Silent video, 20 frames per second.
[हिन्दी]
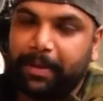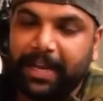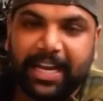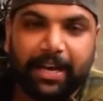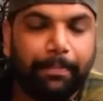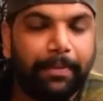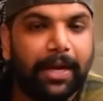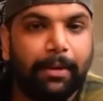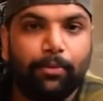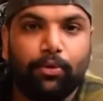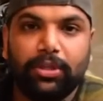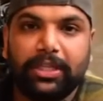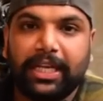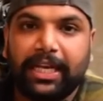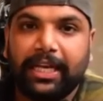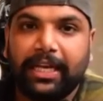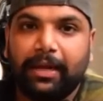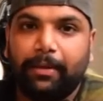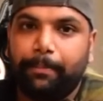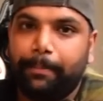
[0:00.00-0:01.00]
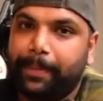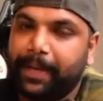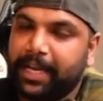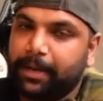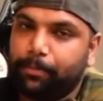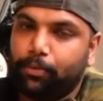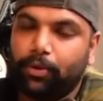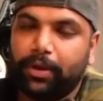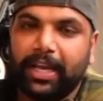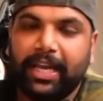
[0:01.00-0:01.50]
पिकअप कम होता है
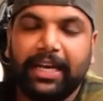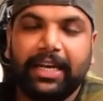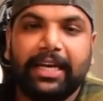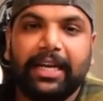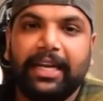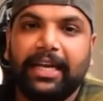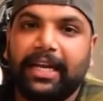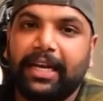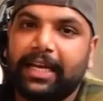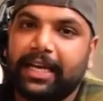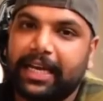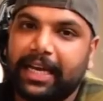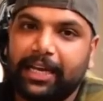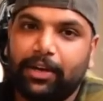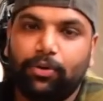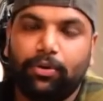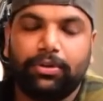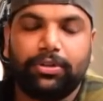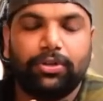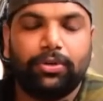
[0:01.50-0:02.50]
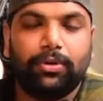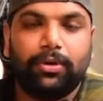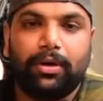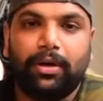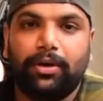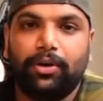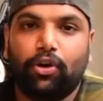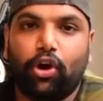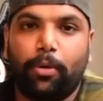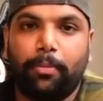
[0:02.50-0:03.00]
पिकअप को गेन करने के लिए कई लोग जो
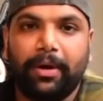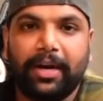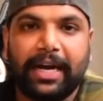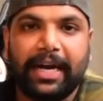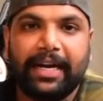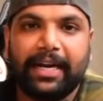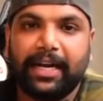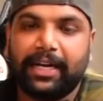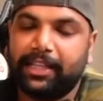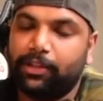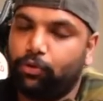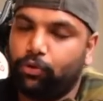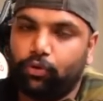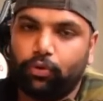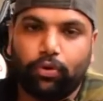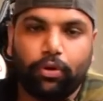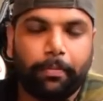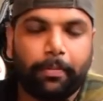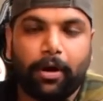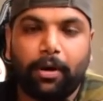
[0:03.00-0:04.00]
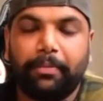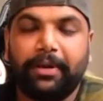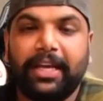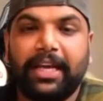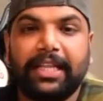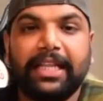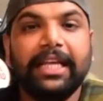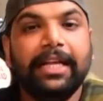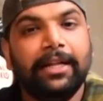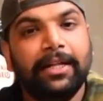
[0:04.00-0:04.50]
नॉर्मल राइड करते हैं उनको कोई प्रॉब्लम
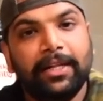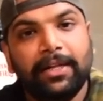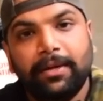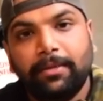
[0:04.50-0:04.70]
नहीं आती